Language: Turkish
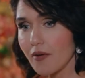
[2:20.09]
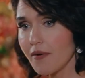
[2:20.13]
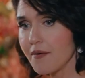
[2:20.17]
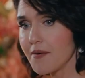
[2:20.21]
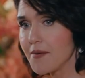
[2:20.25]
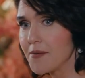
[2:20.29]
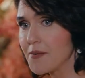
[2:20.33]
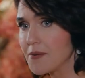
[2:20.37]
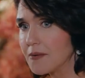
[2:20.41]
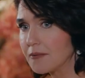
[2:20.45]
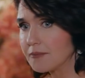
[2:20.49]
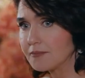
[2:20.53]

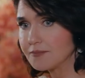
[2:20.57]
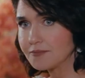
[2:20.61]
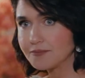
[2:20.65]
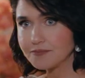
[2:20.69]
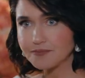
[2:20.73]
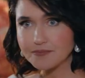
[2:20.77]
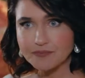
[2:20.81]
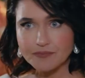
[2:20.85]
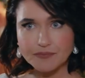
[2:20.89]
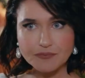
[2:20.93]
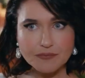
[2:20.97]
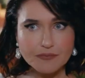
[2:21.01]
Ee,
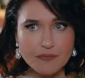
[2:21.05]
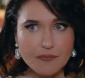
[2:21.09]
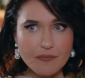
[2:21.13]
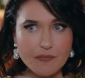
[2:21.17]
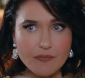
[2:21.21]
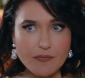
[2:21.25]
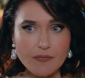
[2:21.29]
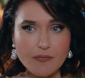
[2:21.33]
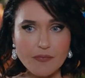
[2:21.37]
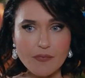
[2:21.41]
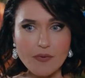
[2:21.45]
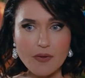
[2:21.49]

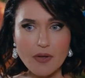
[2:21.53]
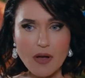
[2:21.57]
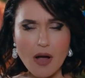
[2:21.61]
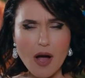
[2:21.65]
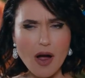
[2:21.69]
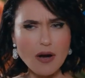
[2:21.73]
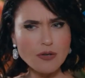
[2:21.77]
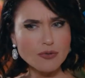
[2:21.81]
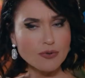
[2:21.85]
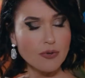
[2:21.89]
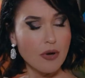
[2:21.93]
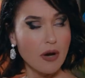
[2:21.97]

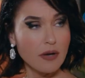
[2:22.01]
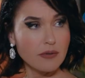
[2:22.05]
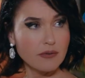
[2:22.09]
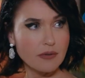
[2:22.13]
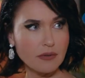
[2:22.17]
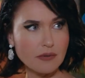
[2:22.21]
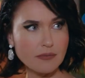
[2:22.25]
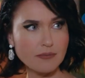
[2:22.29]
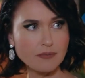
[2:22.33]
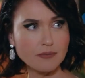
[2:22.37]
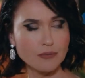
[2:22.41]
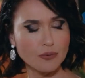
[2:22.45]
Arzu
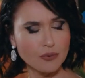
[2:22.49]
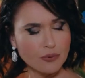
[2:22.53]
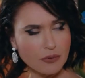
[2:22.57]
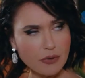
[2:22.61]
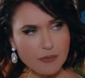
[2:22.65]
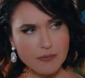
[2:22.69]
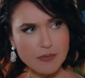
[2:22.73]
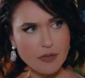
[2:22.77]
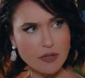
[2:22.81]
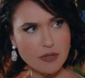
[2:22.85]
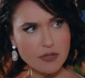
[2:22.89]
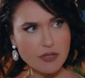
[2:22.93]
artık
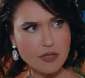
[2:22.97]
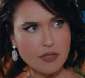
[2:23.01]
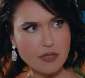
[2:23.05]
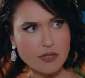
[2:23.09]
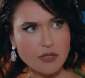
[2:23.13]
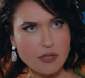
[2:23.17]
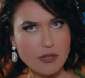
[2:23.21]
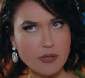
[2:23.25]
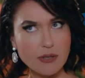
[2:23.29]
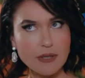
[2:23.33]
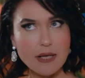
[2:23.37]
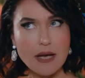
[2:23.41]
burada mı
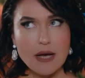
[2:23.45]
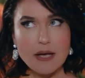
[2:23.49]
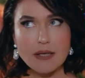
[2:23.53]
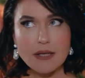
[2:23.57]
yaşayacak?